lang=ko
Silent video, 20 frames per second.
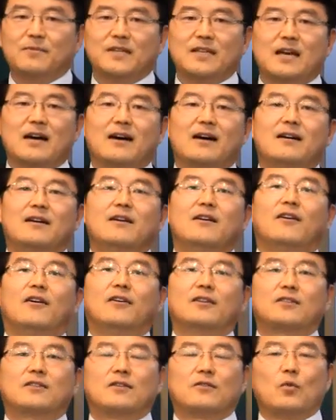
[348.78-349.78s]
뭐냐
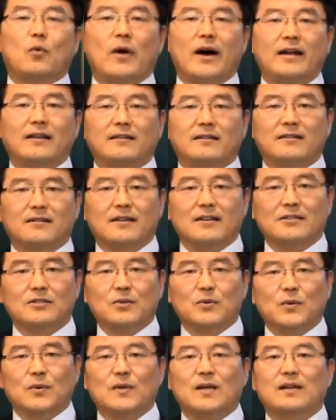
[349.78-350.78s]
어떤
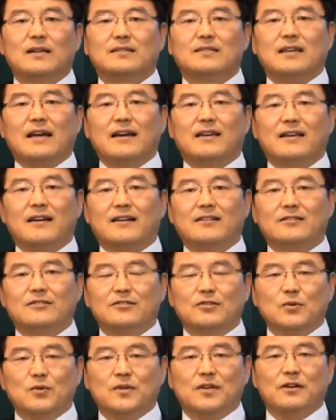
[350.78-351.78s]
환경에서도 자기가
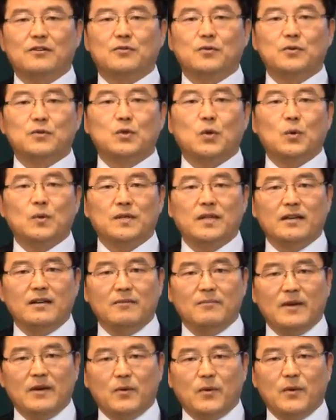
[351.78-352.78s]
스스로 결국은 총대를
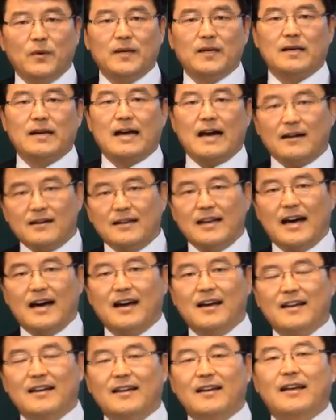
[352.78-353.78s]
메고
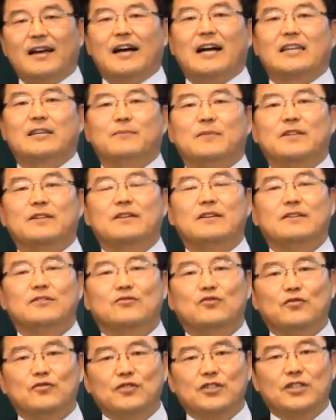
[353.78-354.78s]
가거나 아니면
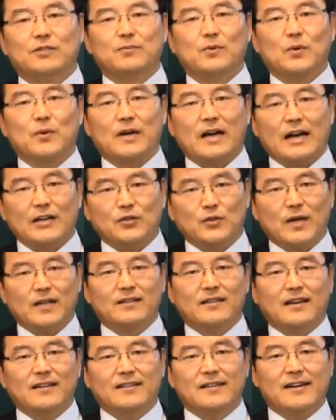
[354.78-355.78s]
중심으로
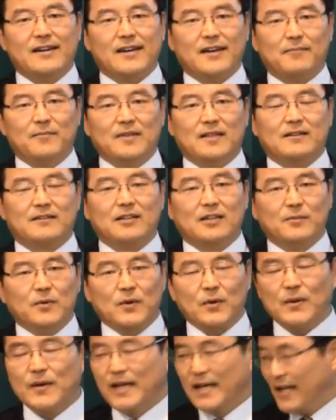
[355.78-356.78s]
가져한다 이야기합니다.
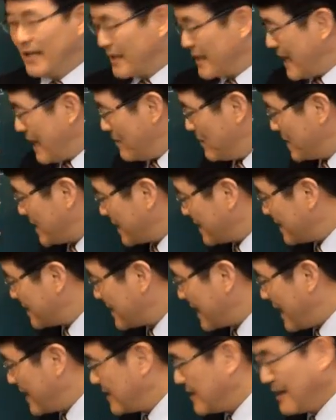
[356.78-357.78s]
그러므로 남자는
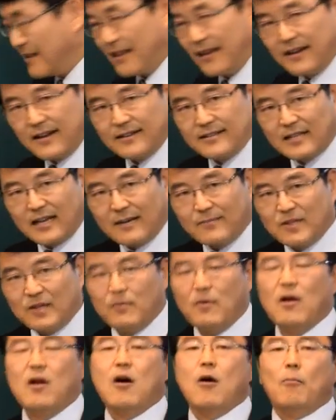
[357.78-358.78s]
사시에 태어난
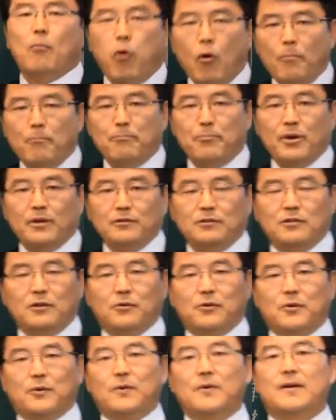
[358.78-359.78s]
사람들
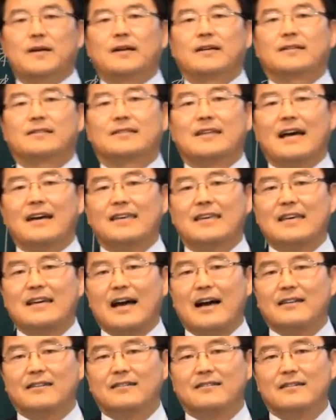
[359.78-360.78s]
보편적으로 자기
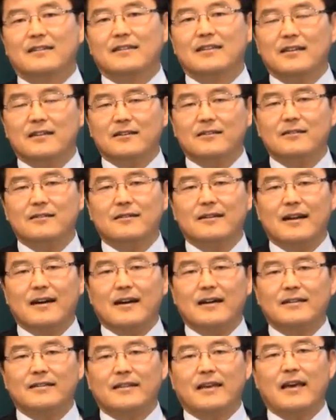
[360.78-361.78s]
가정을 이끌어
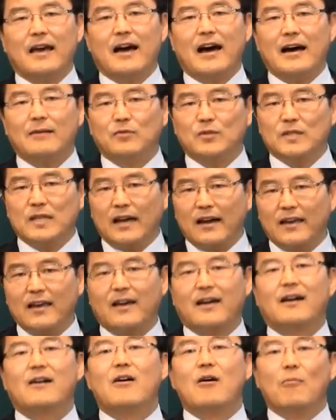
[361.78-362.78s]
나가는데 아무
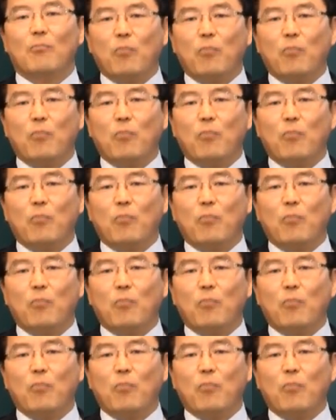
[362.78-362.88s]
장애가